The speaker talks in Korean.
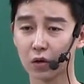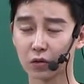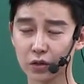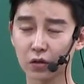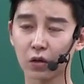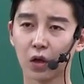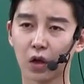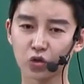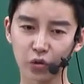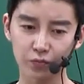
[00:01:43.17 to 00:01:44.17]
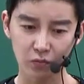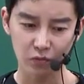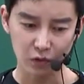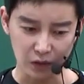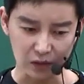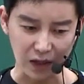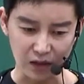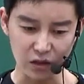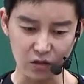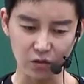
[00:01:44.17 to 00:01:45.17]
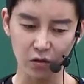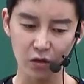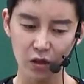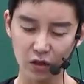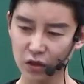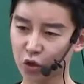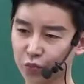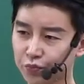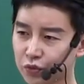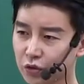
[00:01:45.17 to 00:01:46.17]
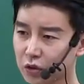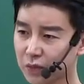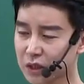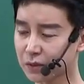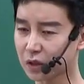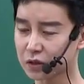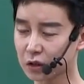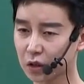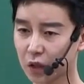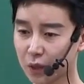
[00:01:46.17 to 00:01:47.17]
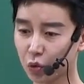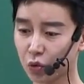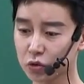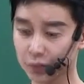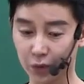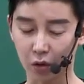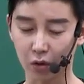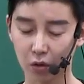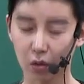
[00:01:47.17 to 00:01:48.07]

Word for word: 그래서 좀 그냥 다 같이 있는 데서 시간 재고 푸는 거를 마지막까지 해보고 싶어요.